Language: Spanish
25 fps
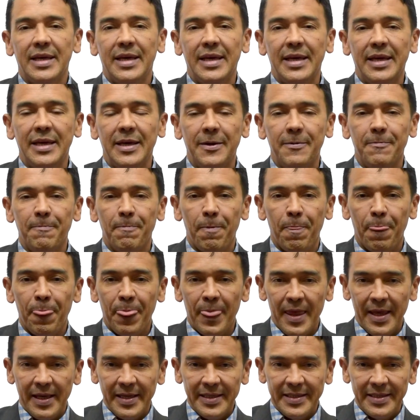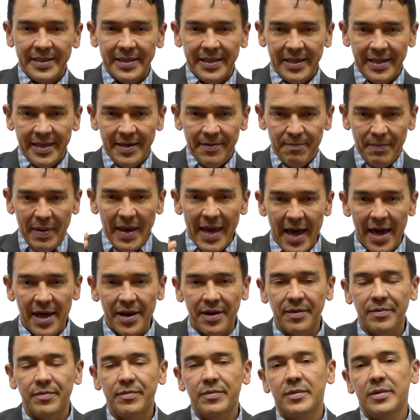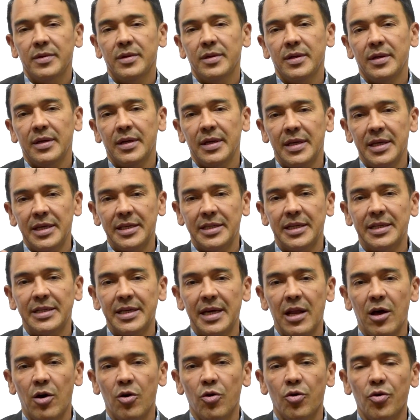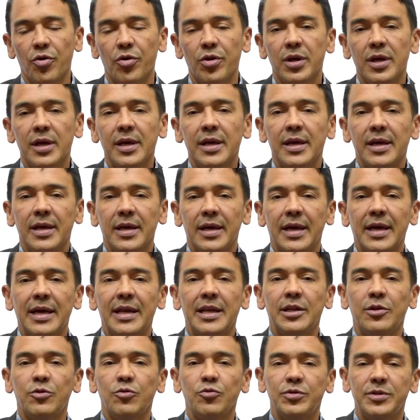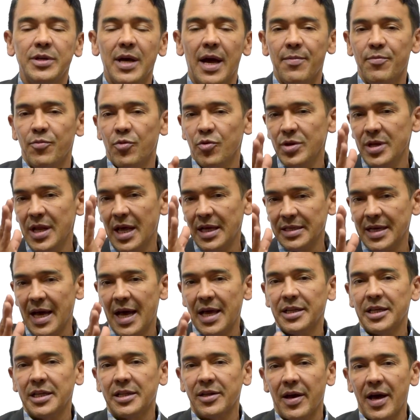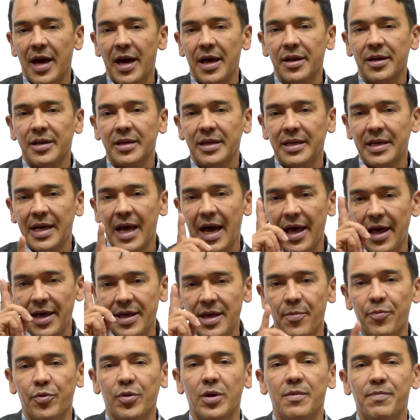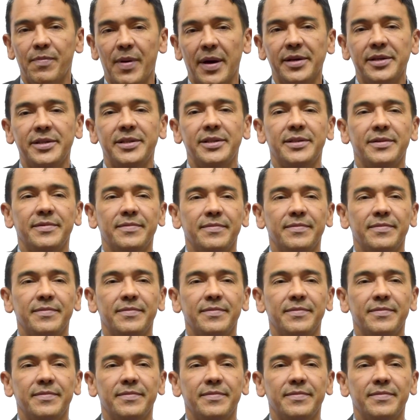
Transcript: eh, eh, vean en este senador el entusiasmo y las ganas de trabajar cada día por el país.